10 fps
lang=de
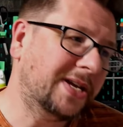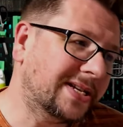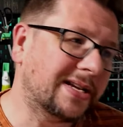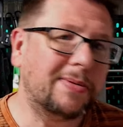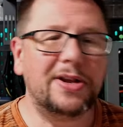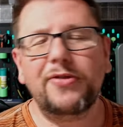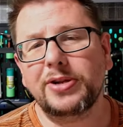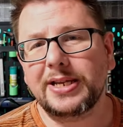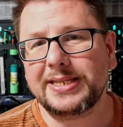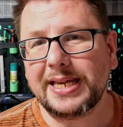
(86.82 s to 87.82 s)
bietet aber
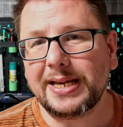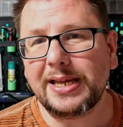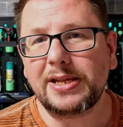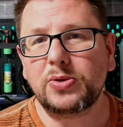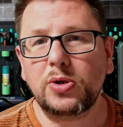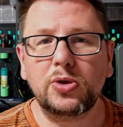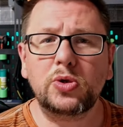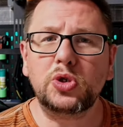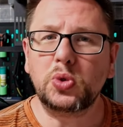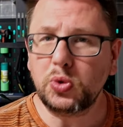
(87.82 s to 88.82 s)
dafür in der Serie natürlich
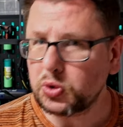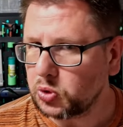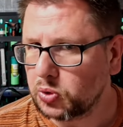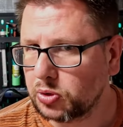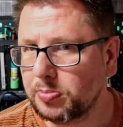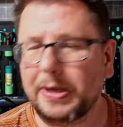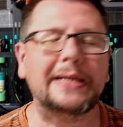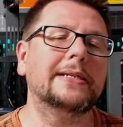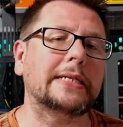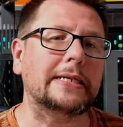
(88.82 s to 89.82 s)
auch das größte
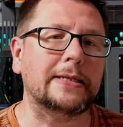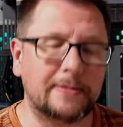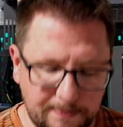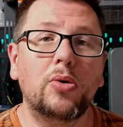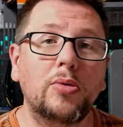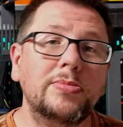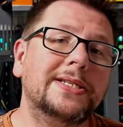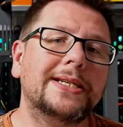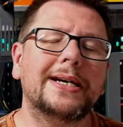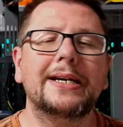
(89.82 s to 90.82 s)
Rundumpaket an. Um
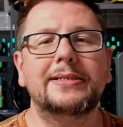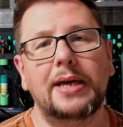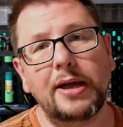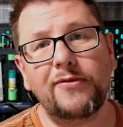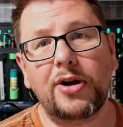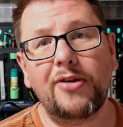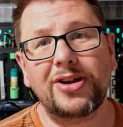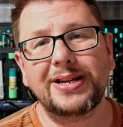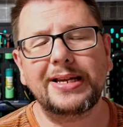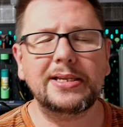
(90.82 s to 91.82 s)
diese Geräte einfacher
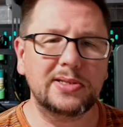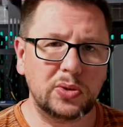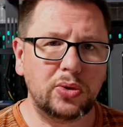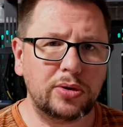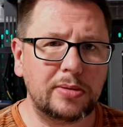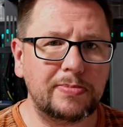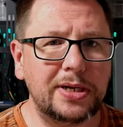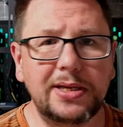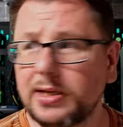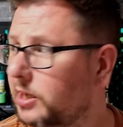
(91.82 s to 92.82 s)
vergleichen zu können,
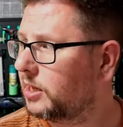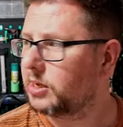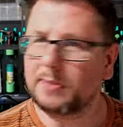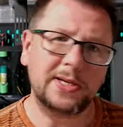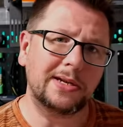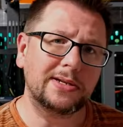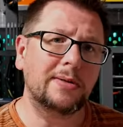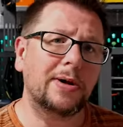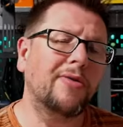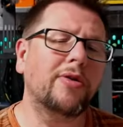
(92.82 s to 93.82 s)
bin ich hingegangen, habe sie alle
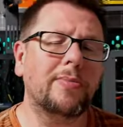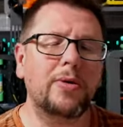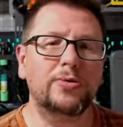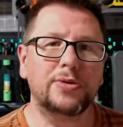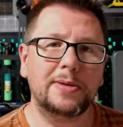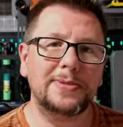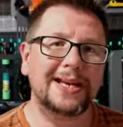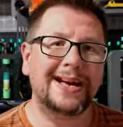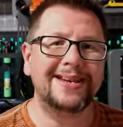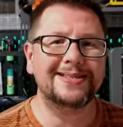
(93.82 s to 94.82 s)
dreimal aufgebaut und habe
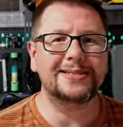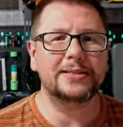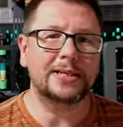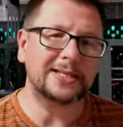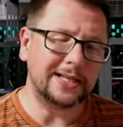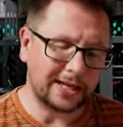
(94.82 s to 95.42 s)
sie alle das